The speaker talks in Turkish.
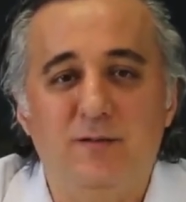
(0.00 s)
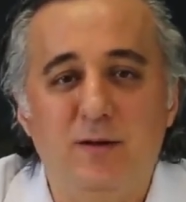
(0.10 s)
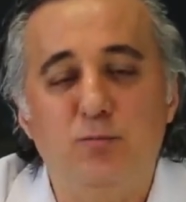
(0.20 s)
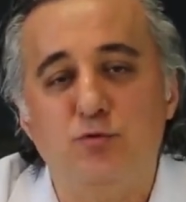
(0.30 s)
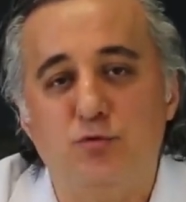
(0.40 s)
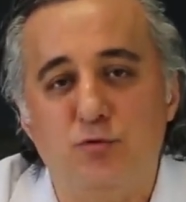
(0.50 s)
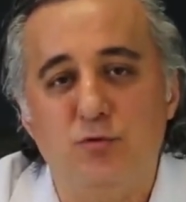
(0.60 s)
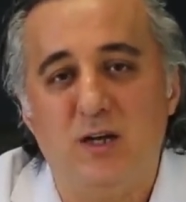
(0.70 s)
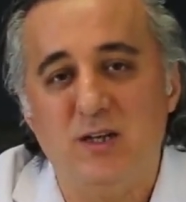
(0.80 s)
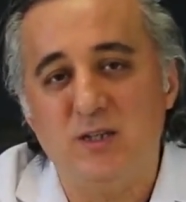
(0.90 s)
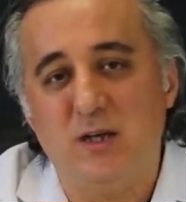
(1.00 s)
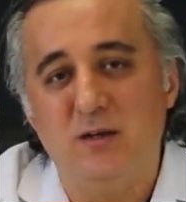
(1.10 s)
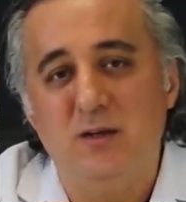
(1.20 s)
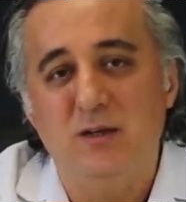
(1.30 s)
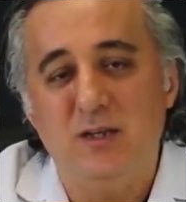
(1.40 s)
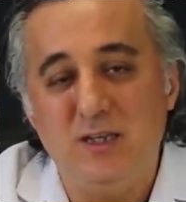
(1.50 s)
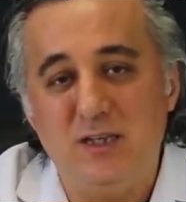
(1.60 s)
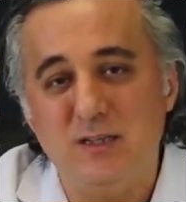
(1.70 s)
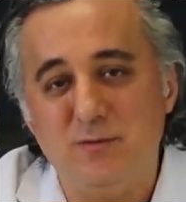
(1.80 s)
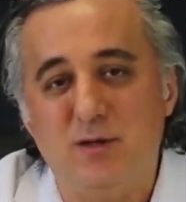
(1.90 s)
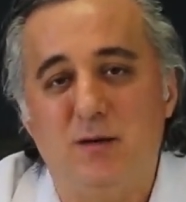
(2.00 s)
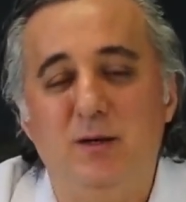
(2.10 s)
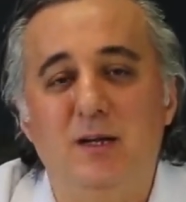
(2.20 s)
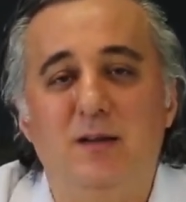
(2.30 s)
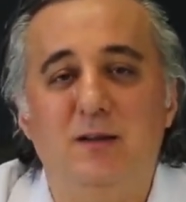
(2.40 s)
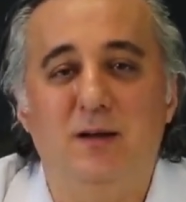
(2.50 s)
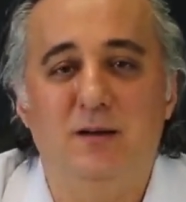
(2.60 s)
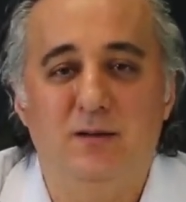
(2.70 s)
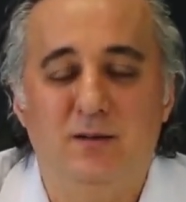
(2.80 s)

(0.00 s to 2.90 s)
ve bu sorun da ancak ikinci bir ameliyatla